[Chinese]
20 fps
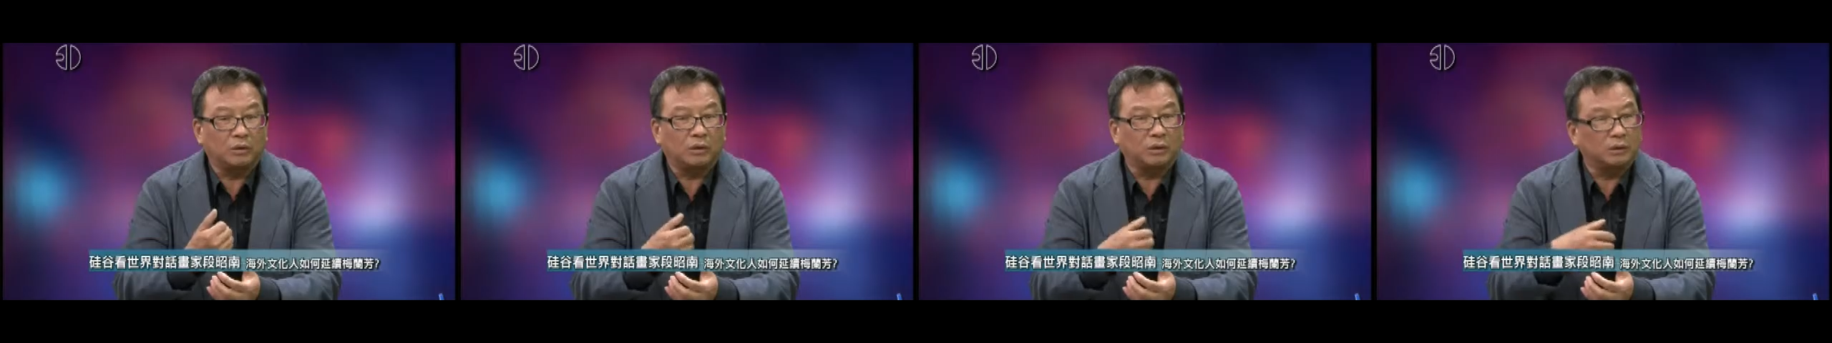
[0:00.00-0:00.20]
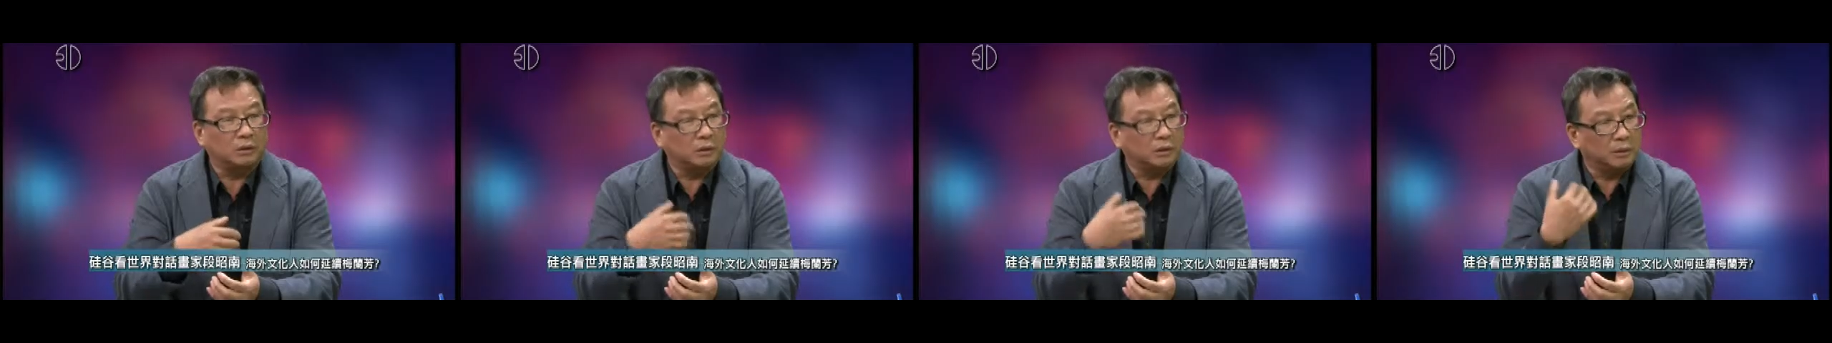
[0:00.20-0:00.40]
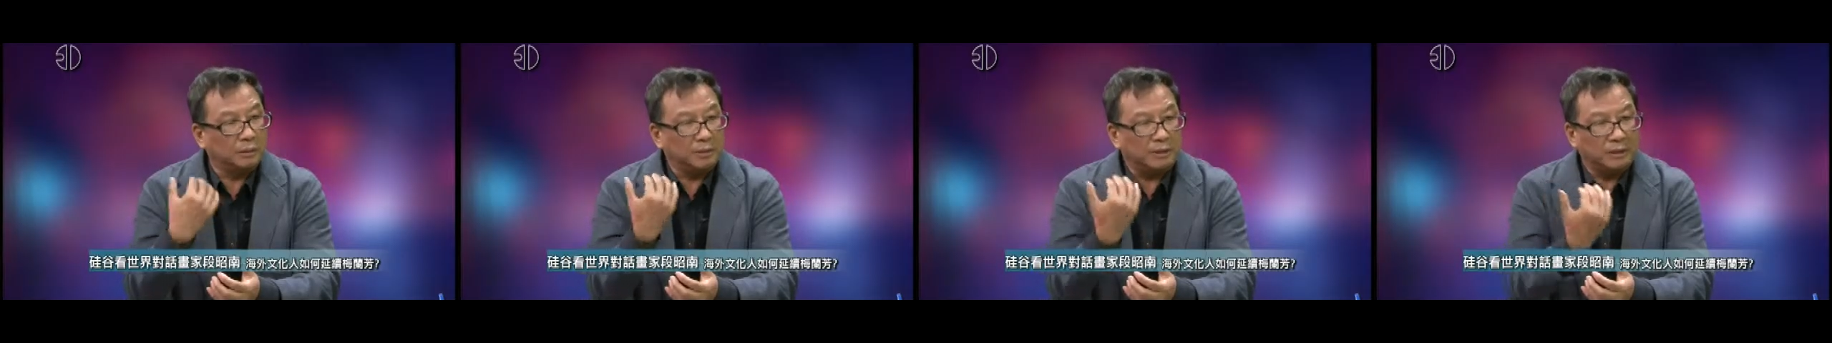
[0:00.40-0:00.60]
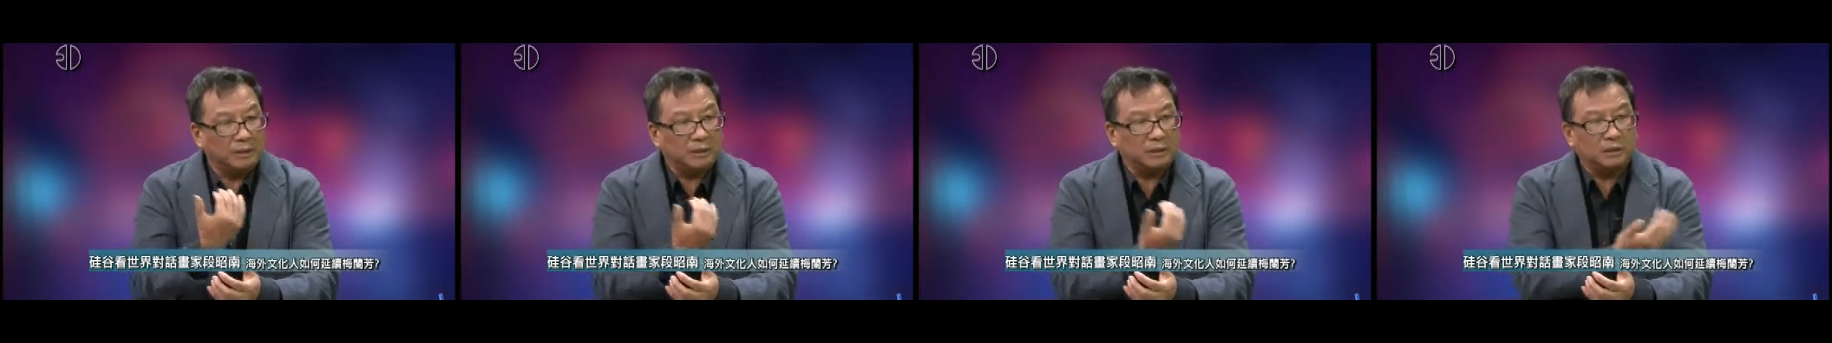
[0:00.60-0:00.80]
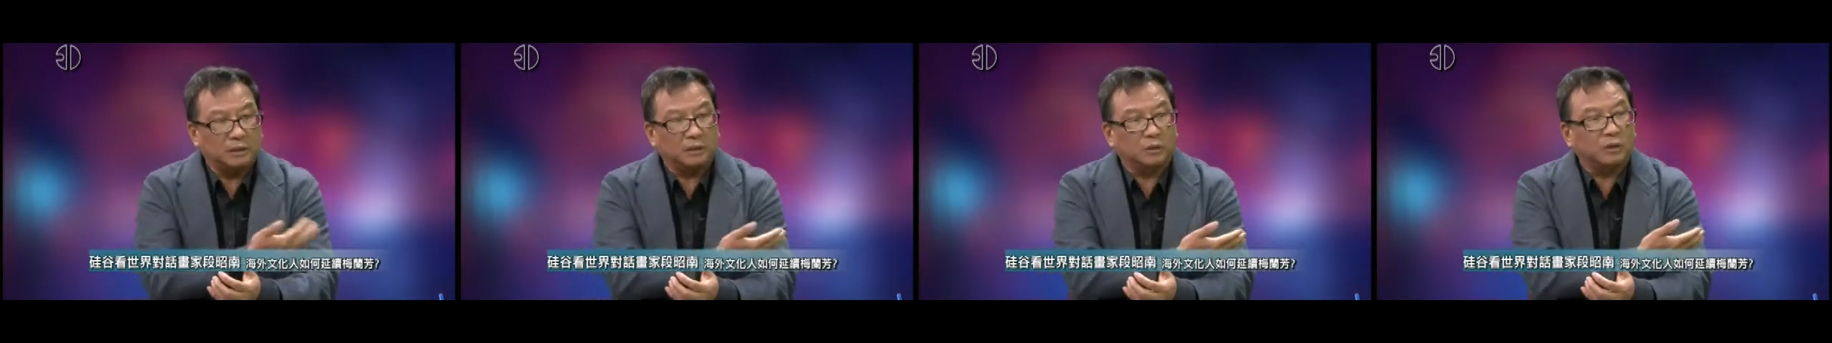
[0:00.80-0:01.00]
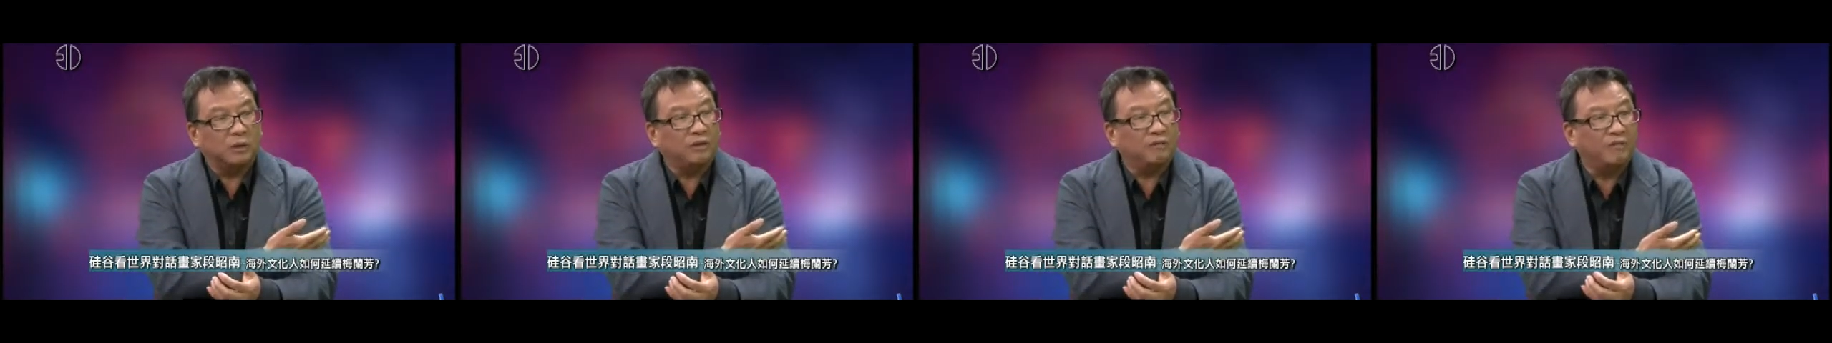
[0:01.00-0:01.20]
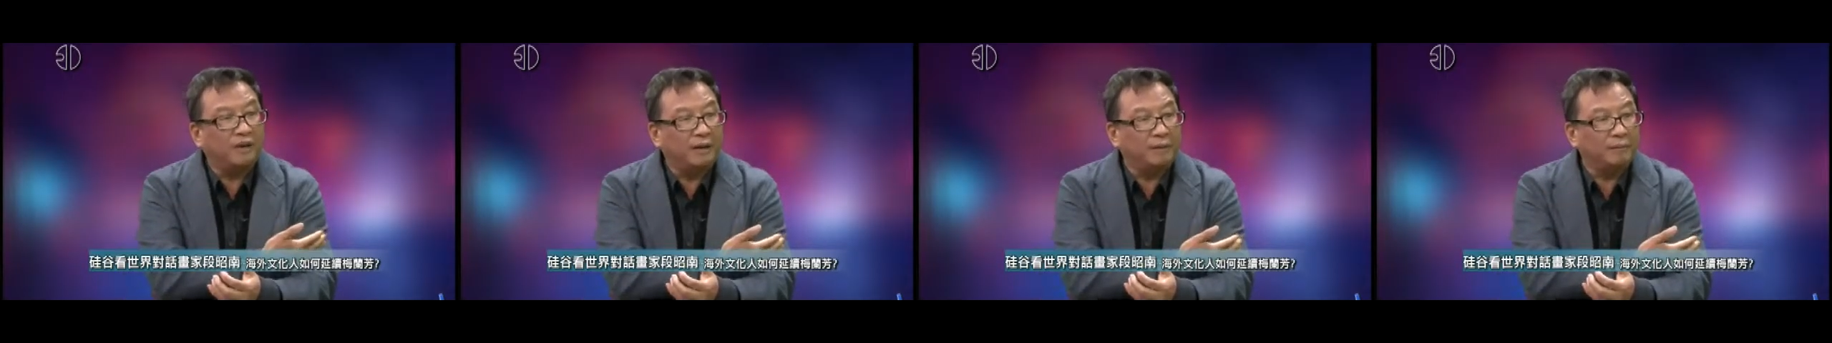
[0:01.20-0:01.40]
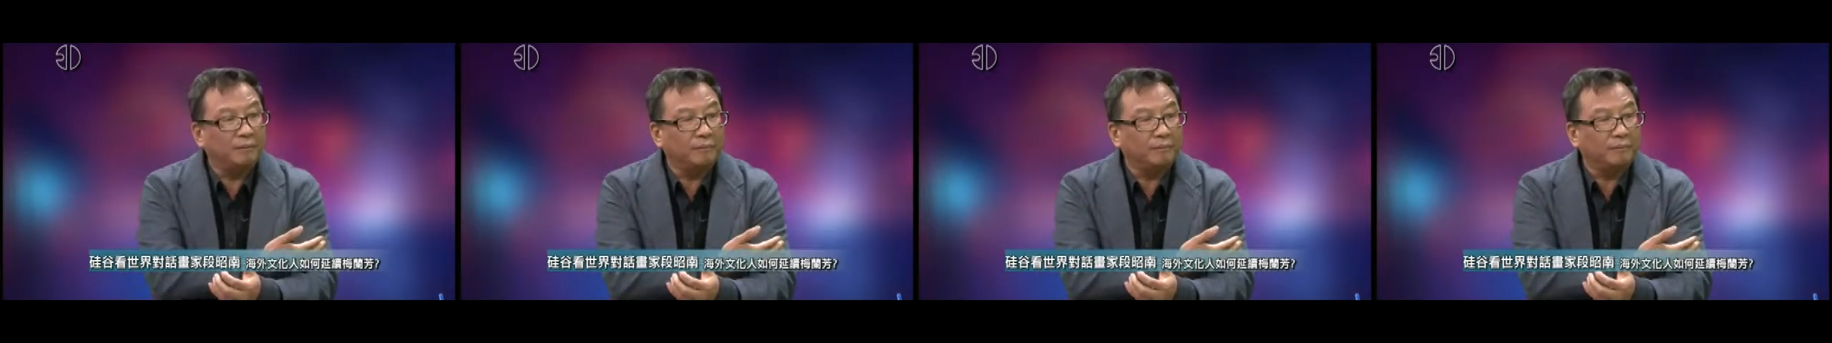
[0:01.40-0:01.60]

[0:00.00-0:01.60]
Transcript: 时，就是把自己推翻。